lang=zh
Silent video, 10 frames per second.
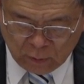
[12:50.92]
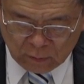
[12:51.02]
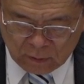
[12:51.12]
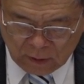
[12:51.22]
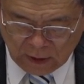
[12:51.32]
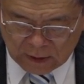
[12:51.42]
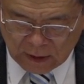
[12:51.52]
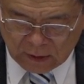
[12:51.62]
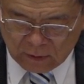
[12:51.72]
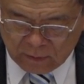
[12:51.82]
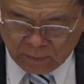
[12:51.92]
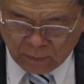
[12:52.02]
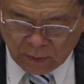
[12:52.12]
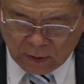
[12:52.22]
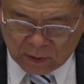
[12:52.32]
动啊这个。
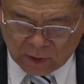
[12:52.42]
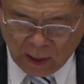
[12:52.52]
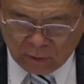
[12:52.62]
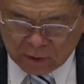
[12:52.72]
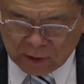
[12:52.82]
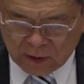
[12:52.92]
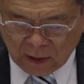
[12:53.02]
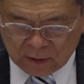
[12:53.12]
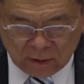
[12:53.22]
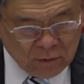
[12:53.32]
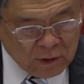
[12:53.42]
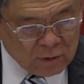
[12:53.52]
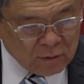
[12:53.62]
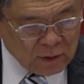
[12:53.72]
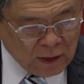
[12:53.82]
道德上的活
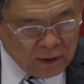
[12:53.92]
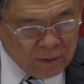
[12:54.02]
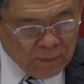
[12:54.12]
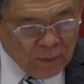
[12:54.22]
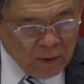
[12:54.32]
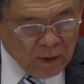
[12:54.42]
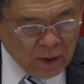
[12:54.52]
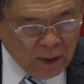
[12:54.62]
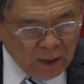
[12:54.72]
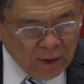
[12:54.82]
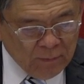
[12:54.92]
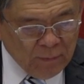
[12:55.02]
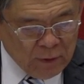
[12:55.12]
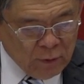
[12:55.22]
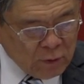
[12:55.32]
动啊，
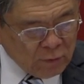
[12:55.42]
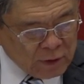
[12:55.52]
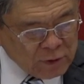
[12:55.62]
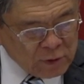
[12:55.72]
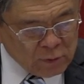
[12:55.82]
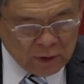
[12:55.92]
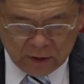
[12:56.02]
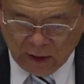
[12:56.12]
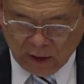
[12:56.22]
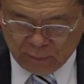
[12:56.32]
啊，mental direction s t o w a r d the